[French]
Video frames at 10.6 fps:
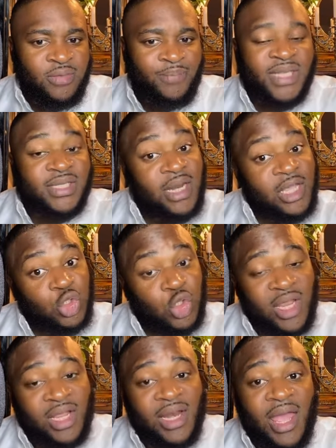Parce que l'Écriture
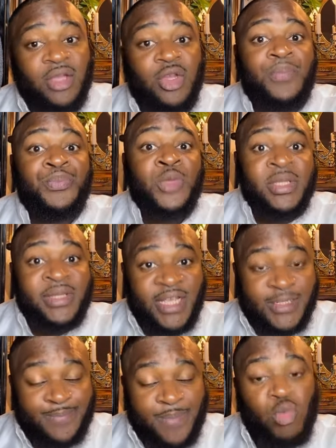déclare que
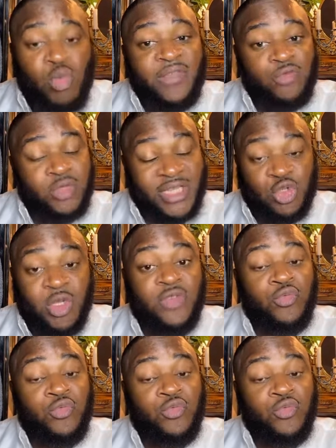n'est-ce pas moi qui vous ai choisi,